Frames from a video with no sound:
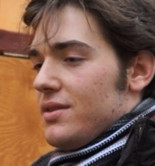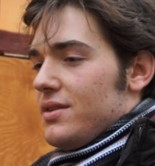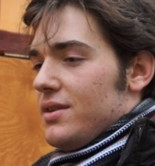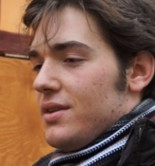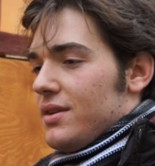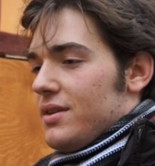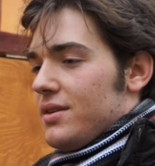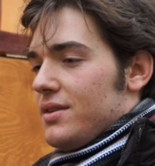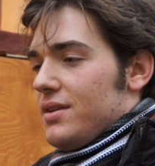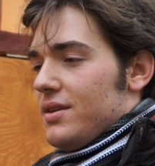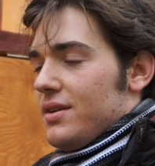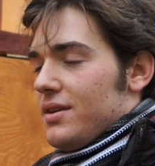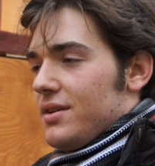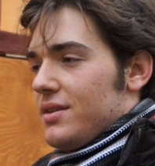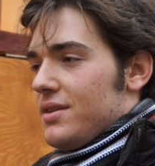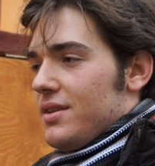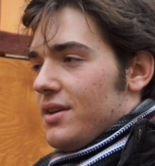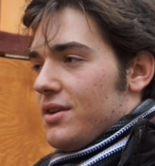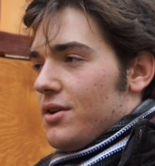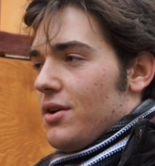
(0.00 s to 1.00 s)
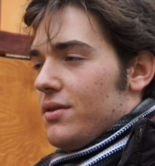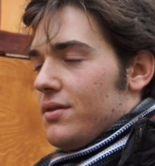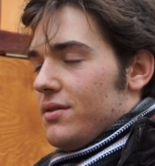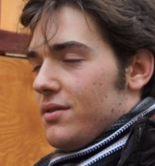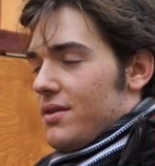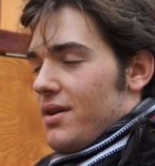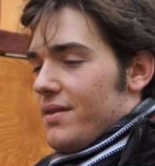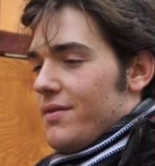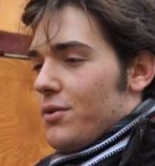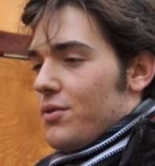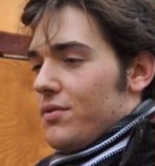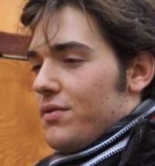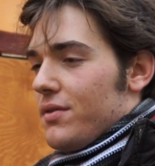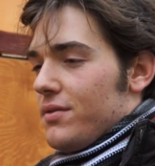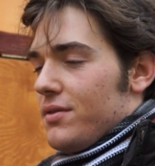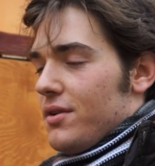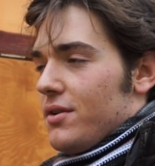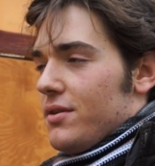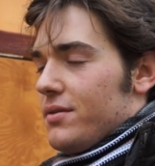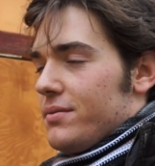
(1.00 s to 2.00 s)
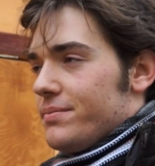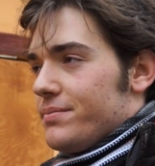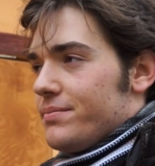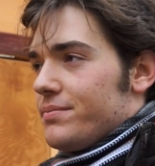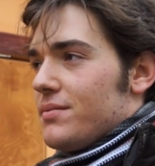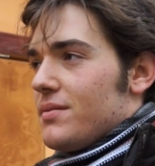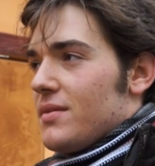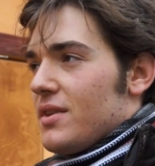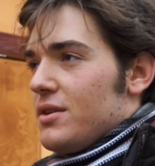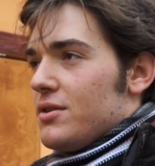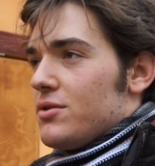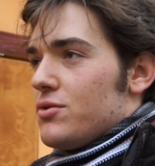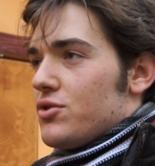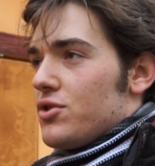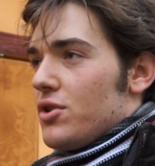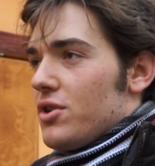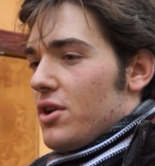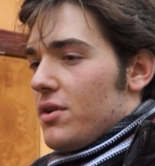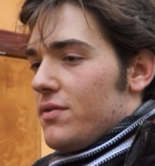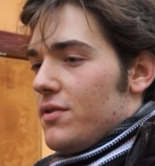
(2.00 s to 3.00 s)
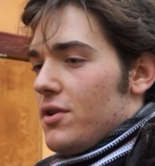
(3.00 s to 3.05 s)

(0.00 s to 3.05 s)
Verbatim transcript: tych, tych, tych o, kawałków, no, suszonych